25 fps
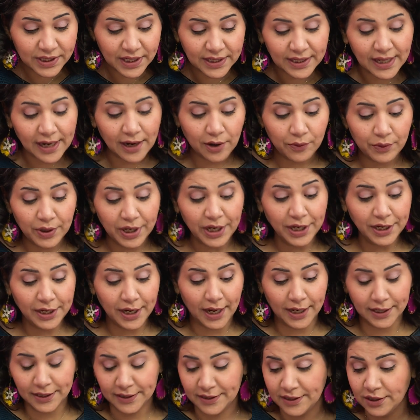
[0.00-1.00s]
كده لو احنا
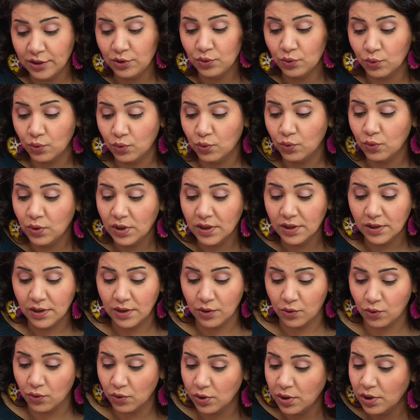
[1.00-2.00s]
عايزين نقول
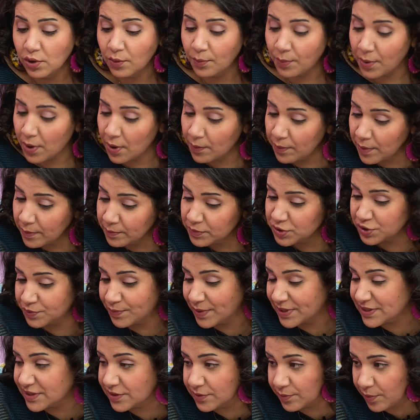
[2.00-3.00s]
كل بابا مش
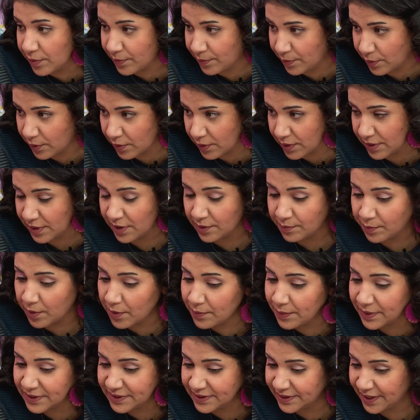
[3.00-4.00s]
بس باباك
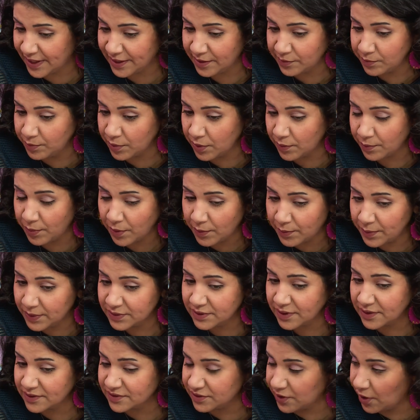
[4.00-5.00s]
للبابا التاني بابات
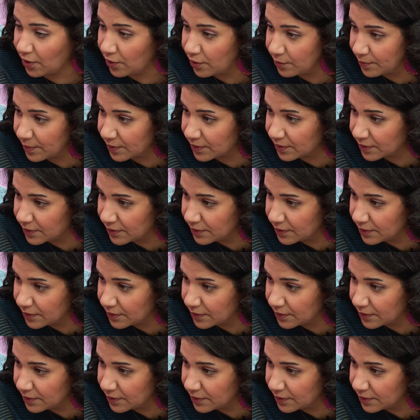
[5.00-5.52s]
اصحابك